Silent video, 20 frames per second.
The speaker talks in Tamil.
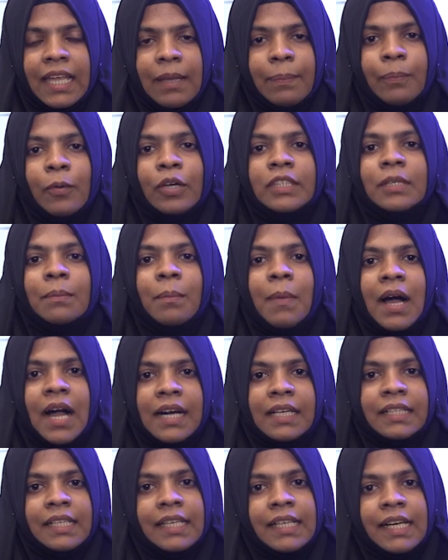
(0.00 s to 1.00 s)
இப்போது
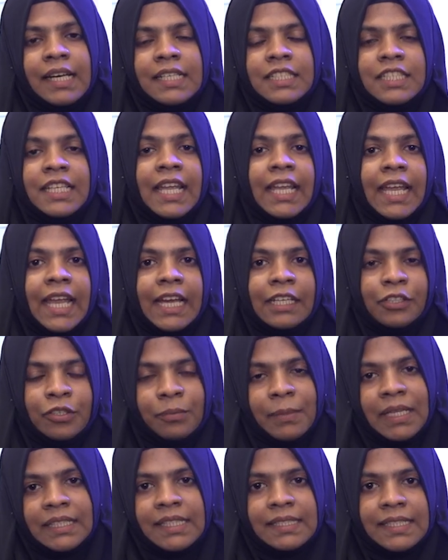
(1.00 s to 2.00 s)
மாட்டு இறைச்சியை
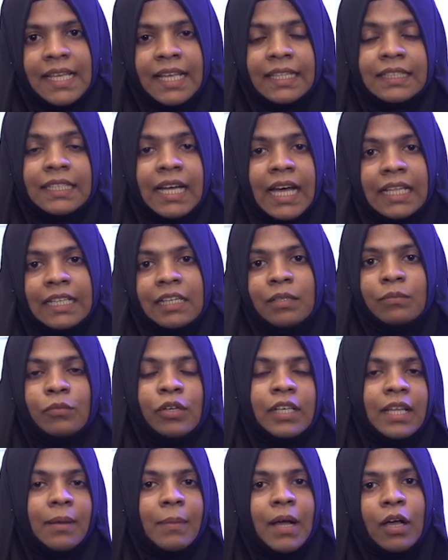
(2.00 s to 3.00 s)
ஏற்றுமதி செய்து அதன்
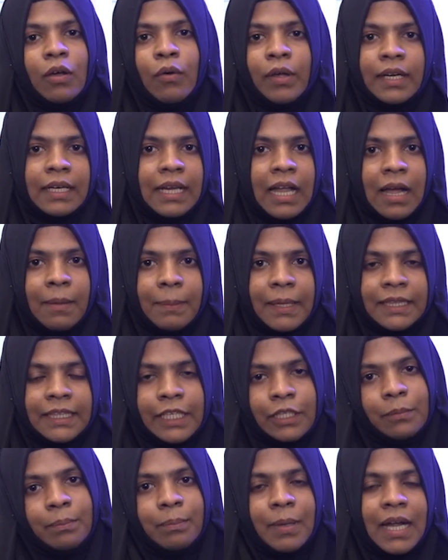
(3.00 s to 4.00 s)
மூலியமாக ஒரு
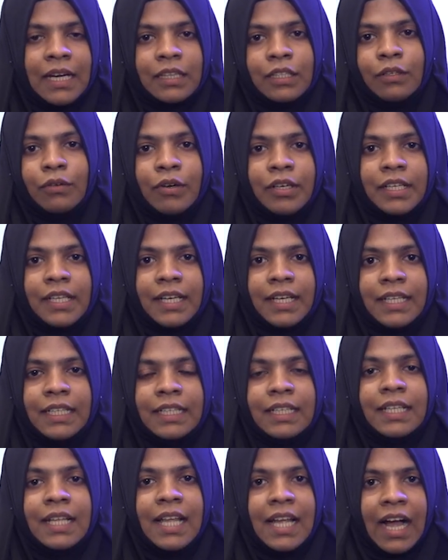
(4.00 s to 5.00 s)
லாபத்தையும் பார்த்து கொண்டிருக்கு